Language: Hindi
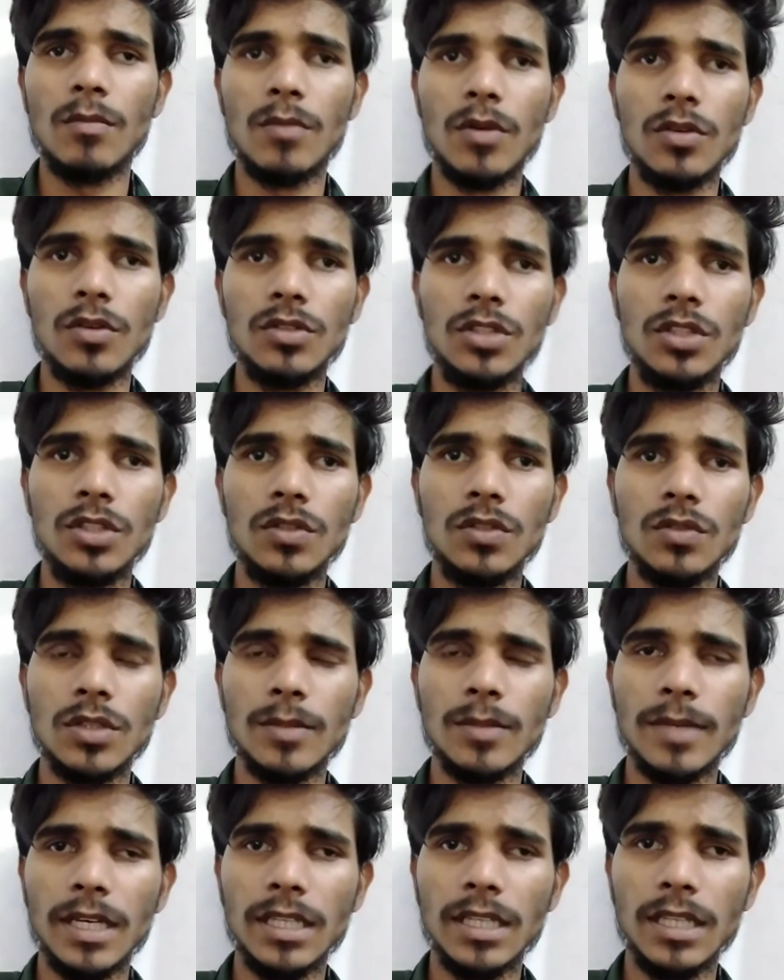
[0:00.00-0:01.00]
बहुत दिनों
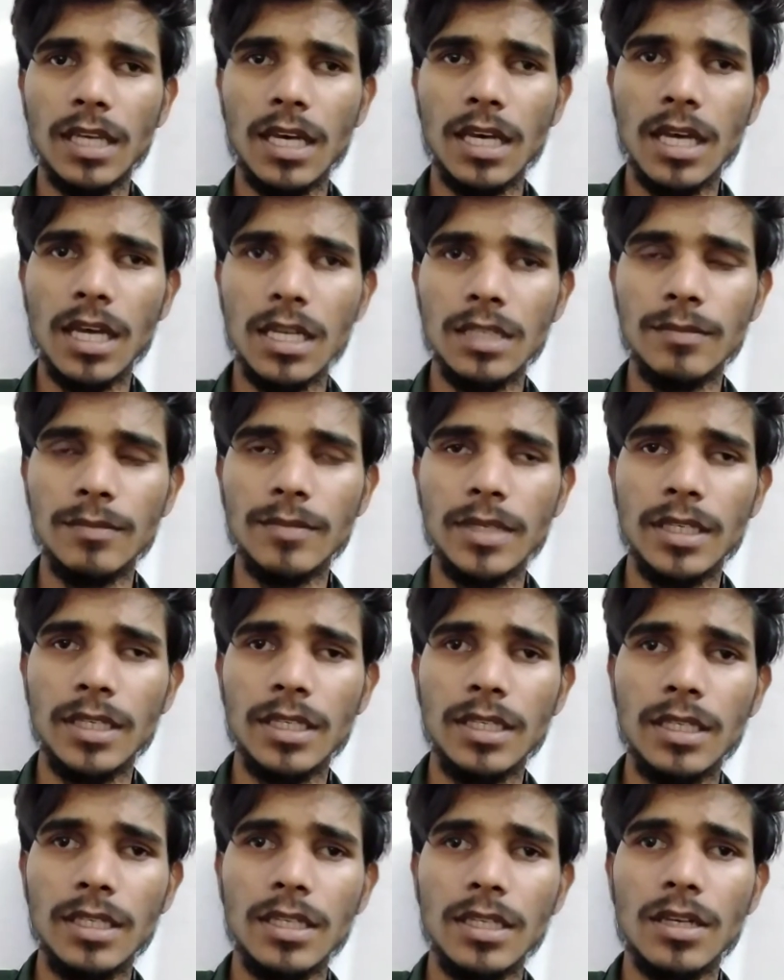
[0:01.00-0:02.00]
के बाद आज
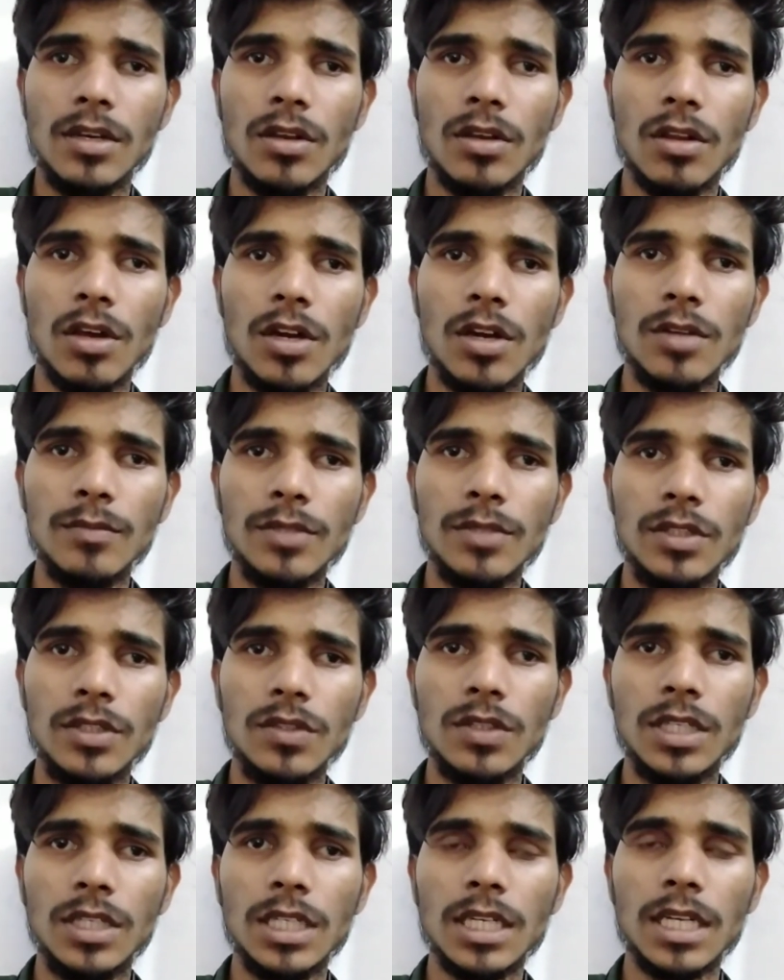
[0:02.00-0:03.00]
मैं लॉन्ग
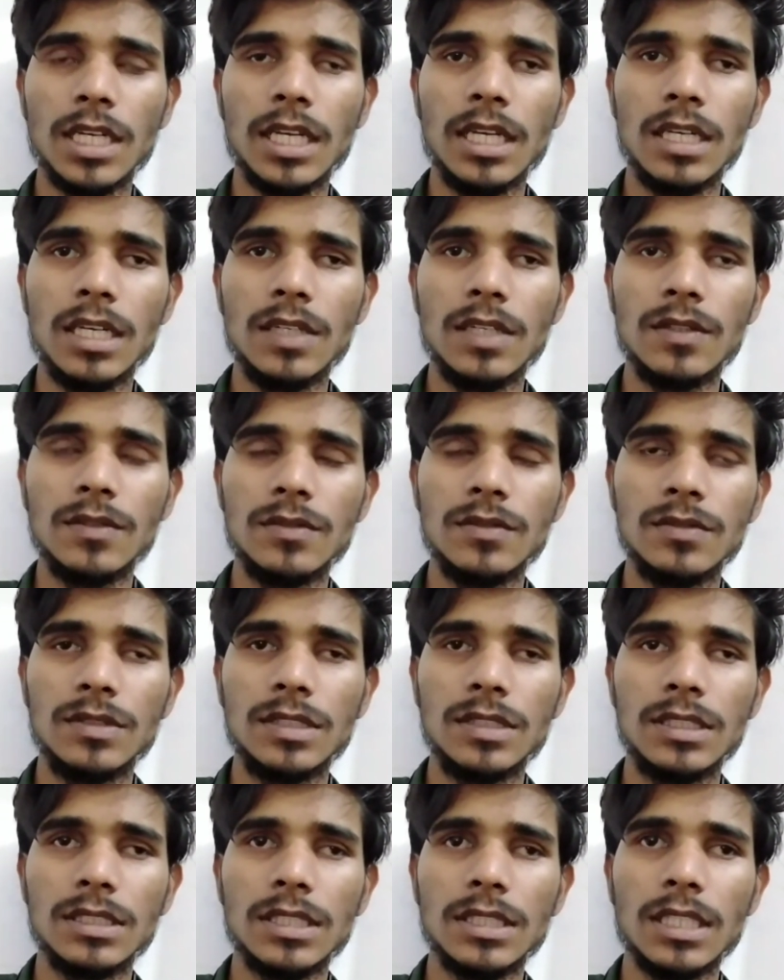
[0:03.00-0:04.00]
वीडियो लेकर आया
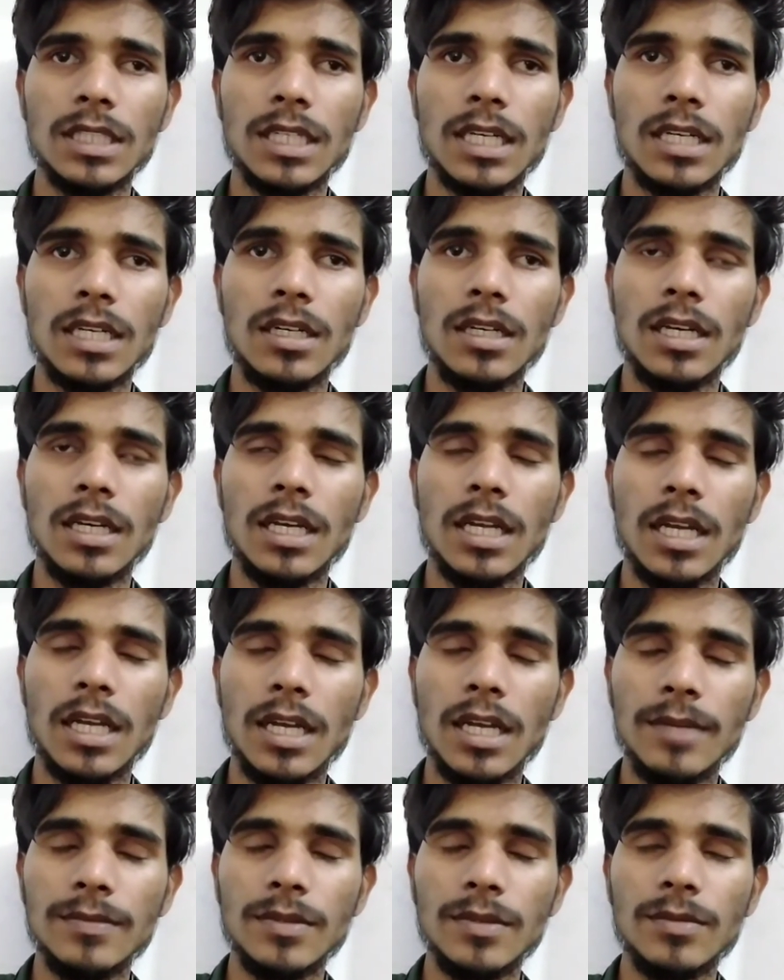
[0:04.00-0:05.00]
हूं जिसके कारण
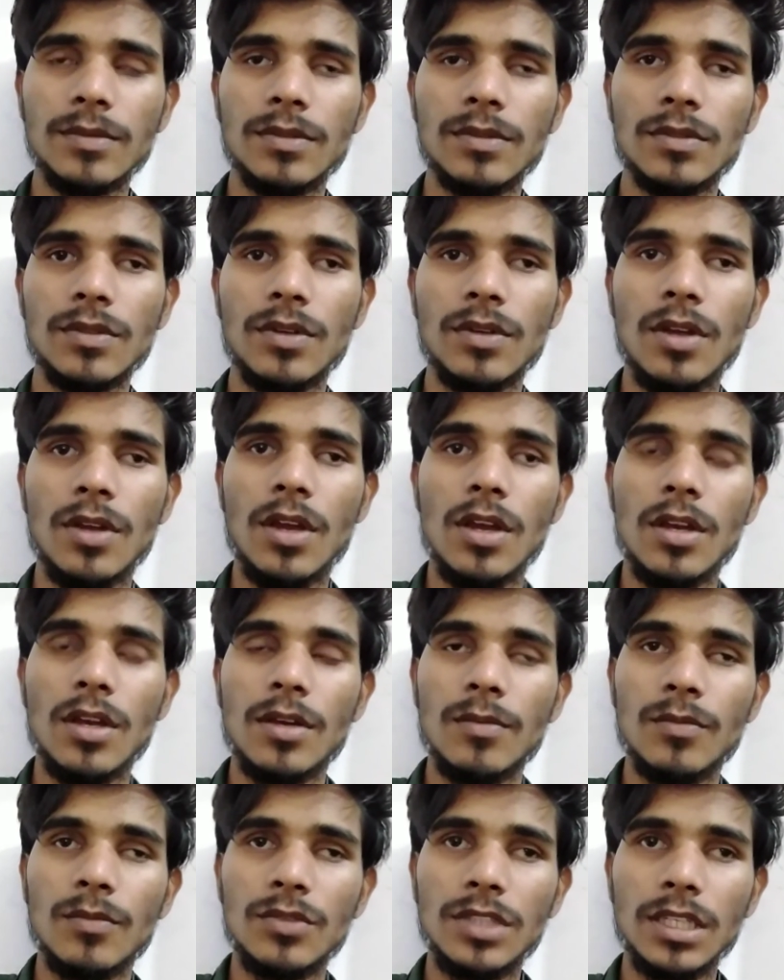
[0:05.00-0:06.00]
आप सभी को
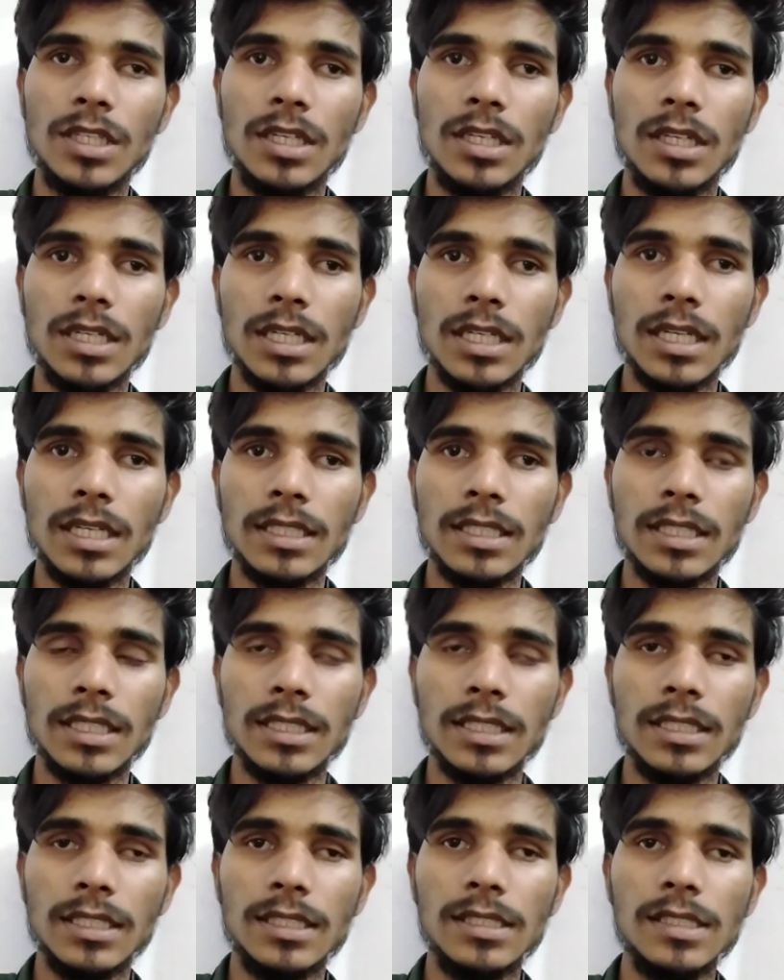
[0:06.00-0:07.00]
मुझे लग रहा
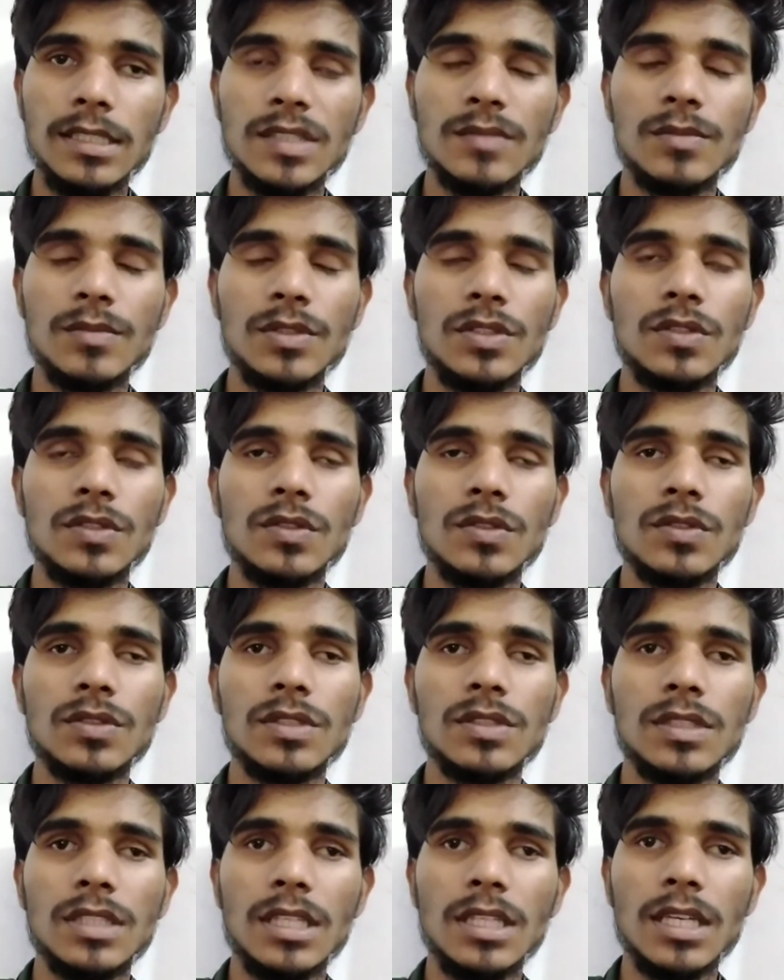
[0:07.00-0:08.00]
था कि इस वीडियो
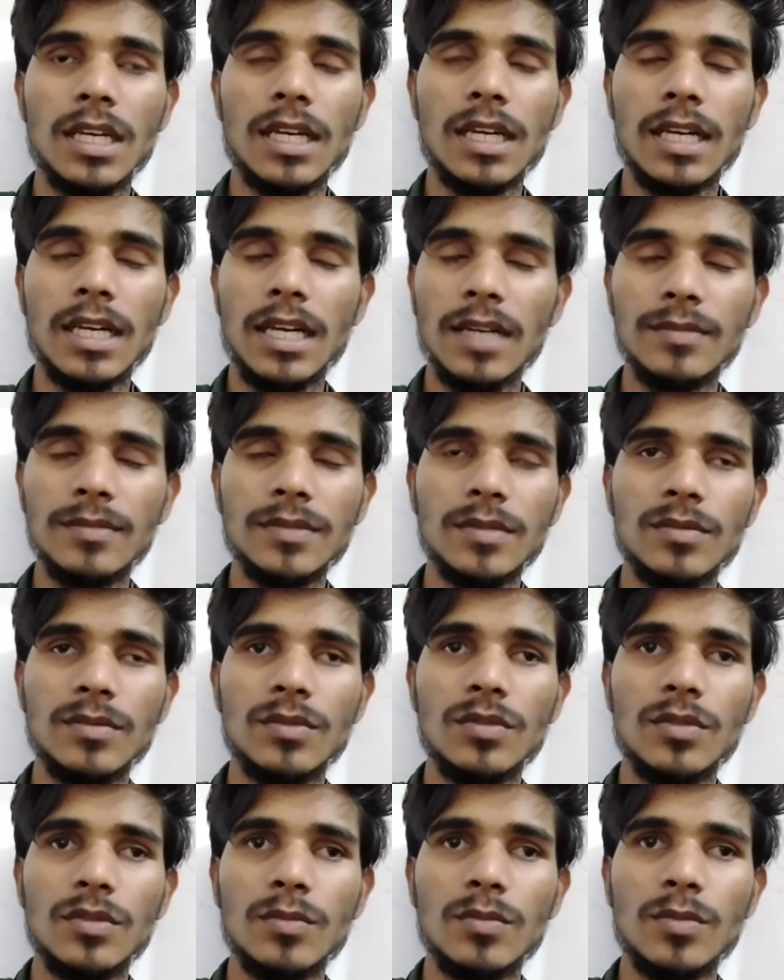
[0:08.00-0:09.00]
से आप
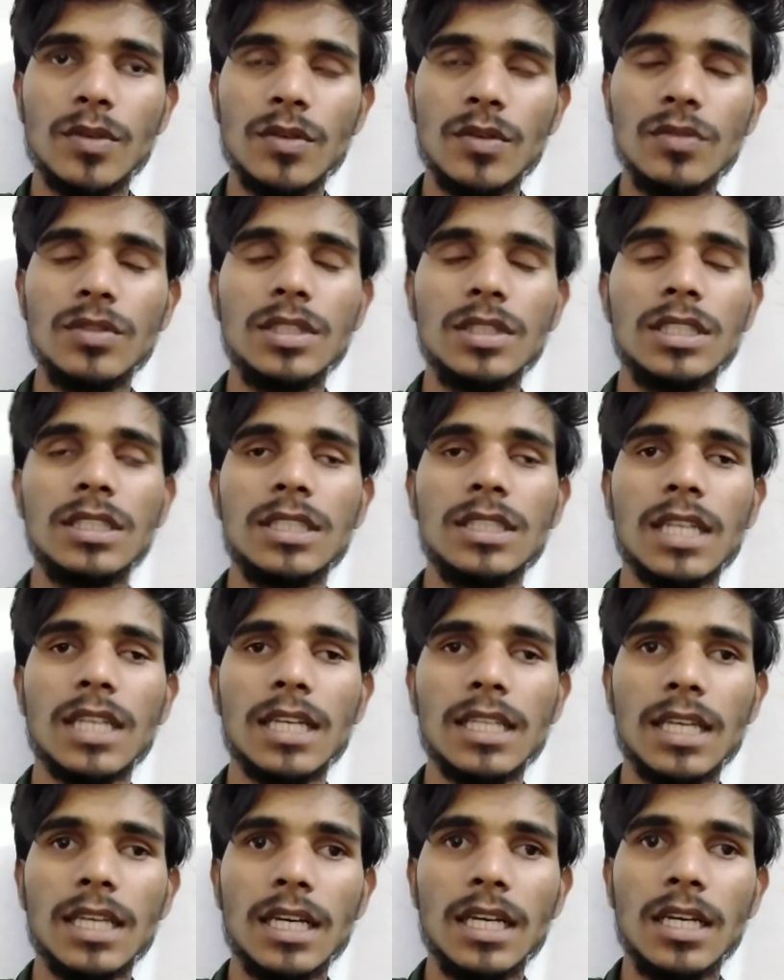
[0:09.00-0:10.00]
सभी को बहुत ही
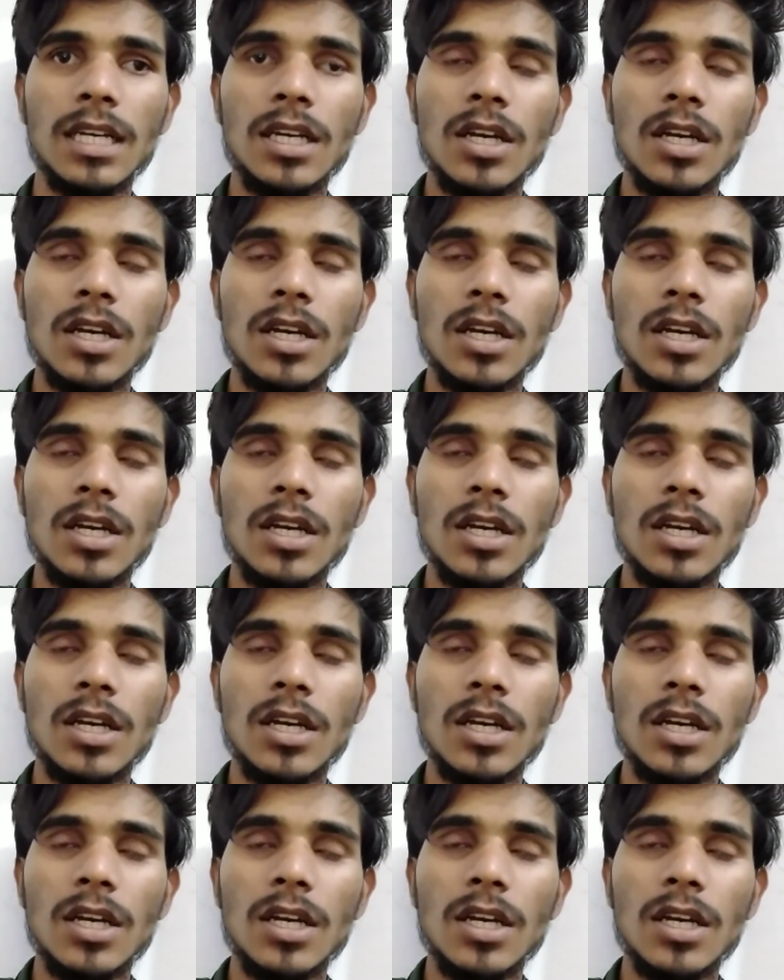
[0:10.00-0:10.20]
ज़्यादा